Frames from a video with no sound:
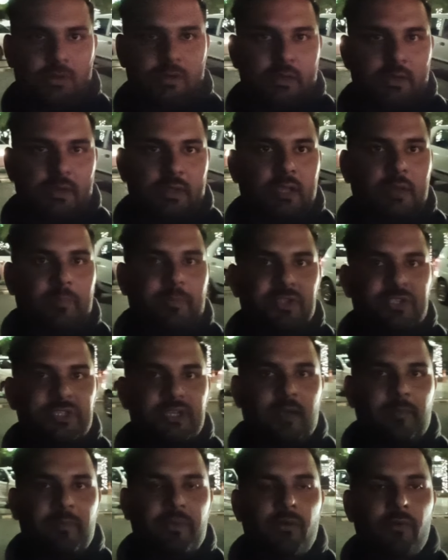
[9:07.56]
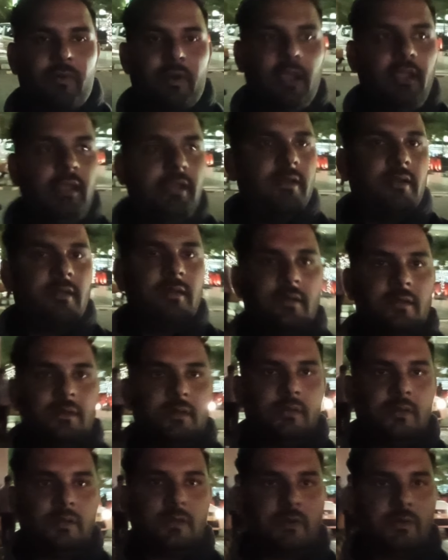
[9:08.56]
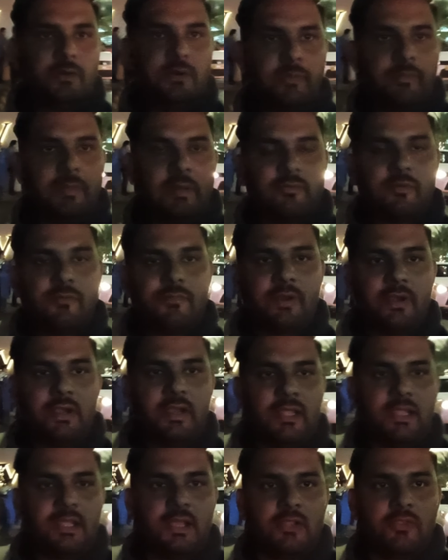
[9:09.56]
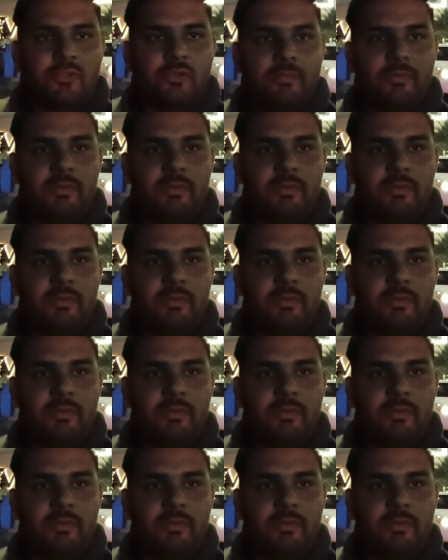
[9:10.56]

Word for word: और ये पीछे का व्यू है और मैं आपको फ्रंट का दिखाता